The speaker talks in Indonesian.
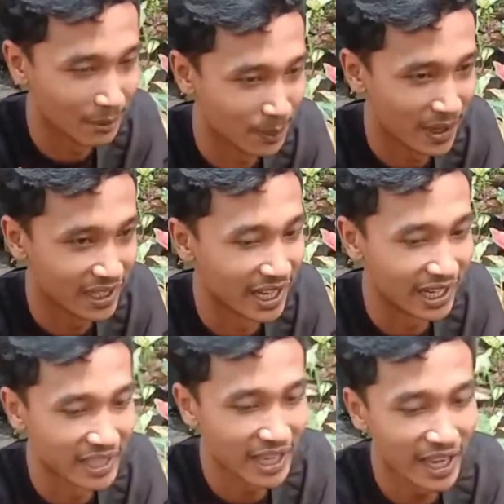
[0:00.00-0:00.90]

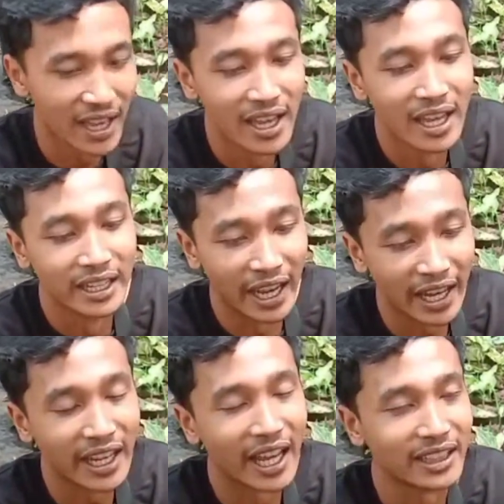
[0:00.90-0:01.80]
memandanginya
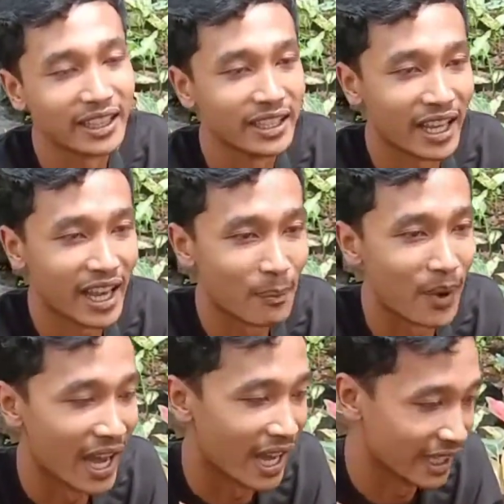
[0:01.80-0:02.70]
dan hatinya
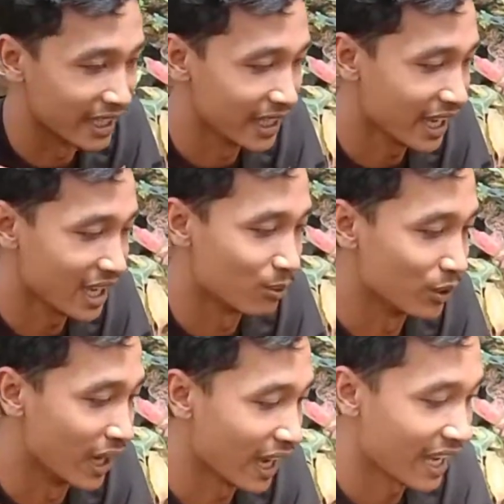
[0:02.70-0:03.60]
bahagia ya
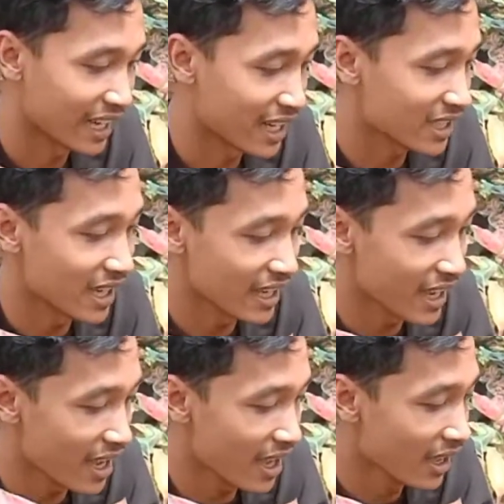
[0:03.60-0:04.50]
bunda karena saya